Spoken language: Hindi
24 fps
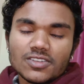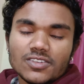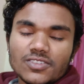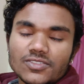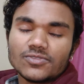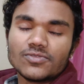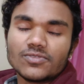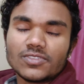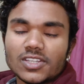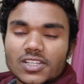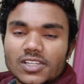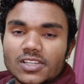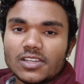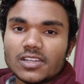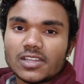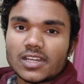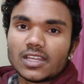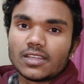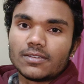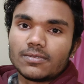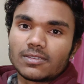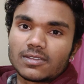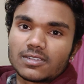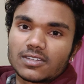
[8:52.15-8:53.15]
न्यू डेली
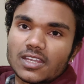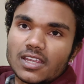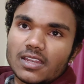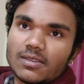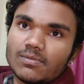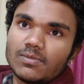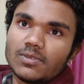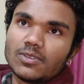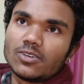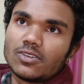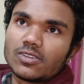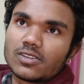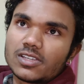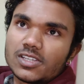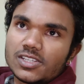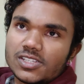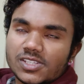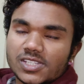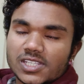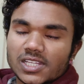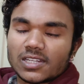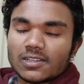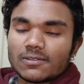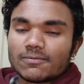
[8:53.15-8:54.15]
लाइफ स्टाइल ब्लॉग
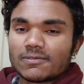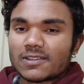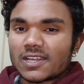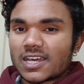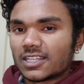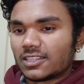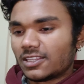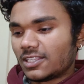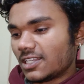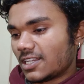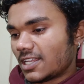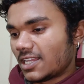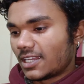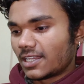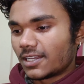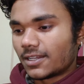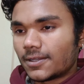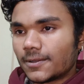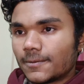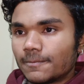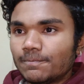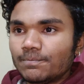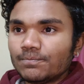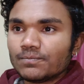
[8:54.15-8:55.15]
इस चैनल पर आते रहेगा